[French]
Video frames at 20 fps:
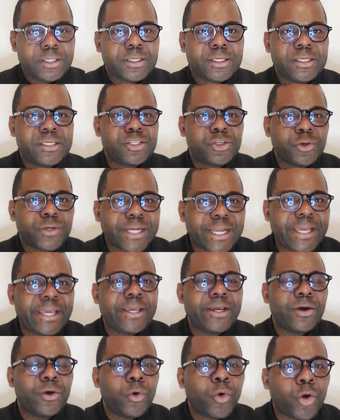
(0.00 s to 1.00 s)
qui
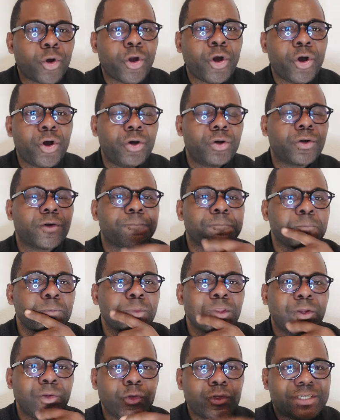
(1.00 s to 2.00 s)
serait au cœur
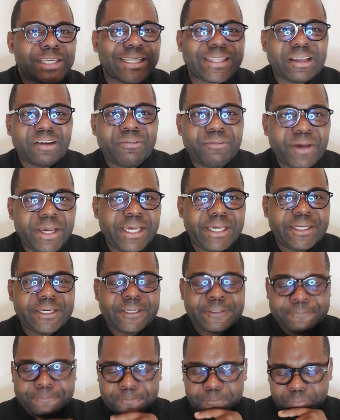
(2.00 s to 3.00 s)
de cette
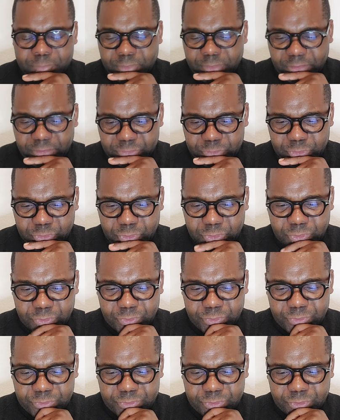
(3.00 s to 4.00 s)
affaire
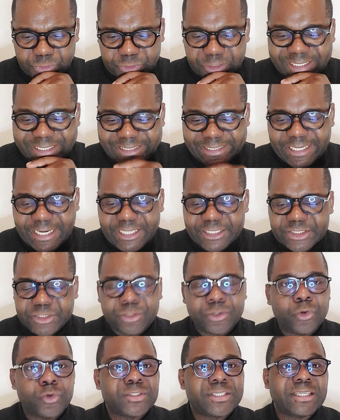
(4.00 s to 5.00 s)
d'héritage, de,
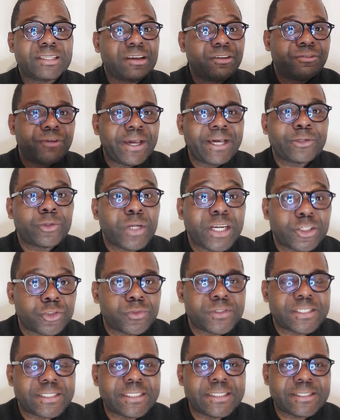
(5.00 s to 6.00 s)
ou cette affaire de la
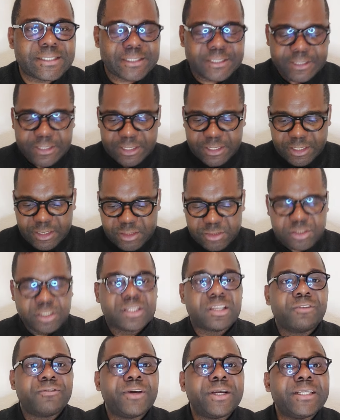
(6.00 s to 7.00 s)
justice,
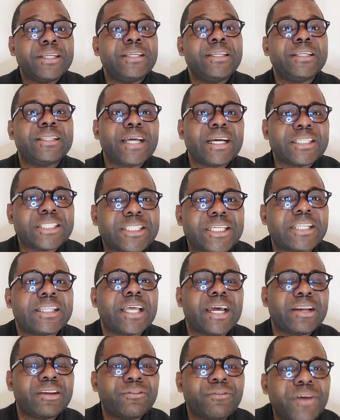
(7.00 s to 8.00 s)
cette affaire d'héritage qui est
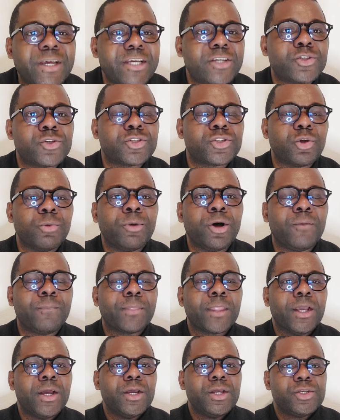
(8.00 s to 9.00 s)
arrivée
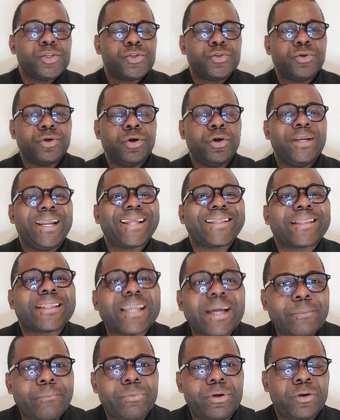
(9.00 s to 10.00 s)
justement sur la
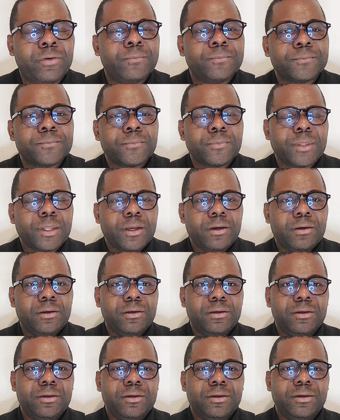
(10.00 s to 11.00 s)
table
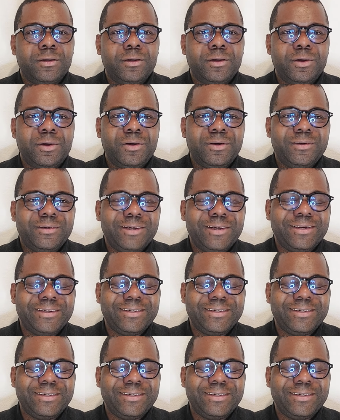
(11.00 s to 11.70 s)
euh, euh, euh,